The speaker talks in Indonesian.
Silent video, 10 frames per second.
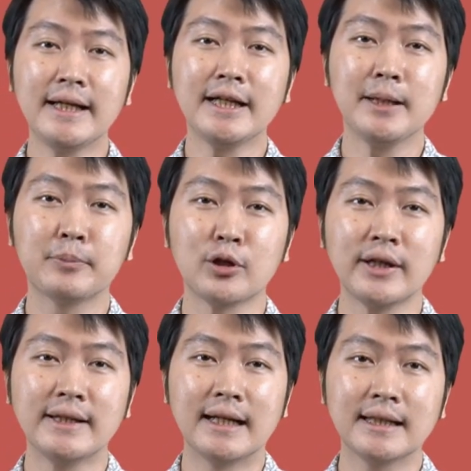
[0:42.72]
ingin
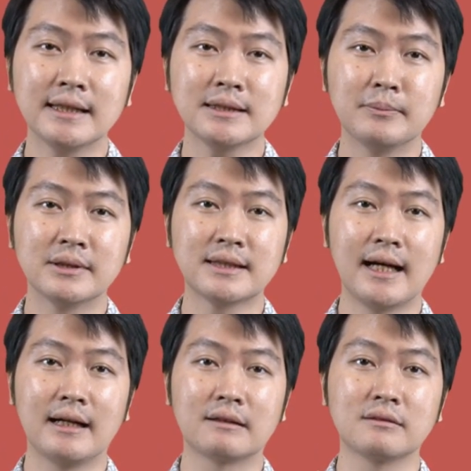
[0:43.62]
diperoleh dana
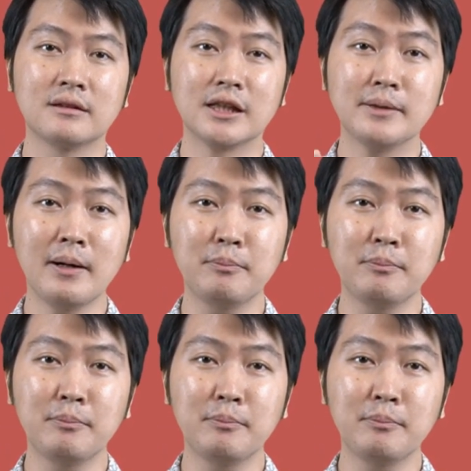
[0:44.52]
sebesar 50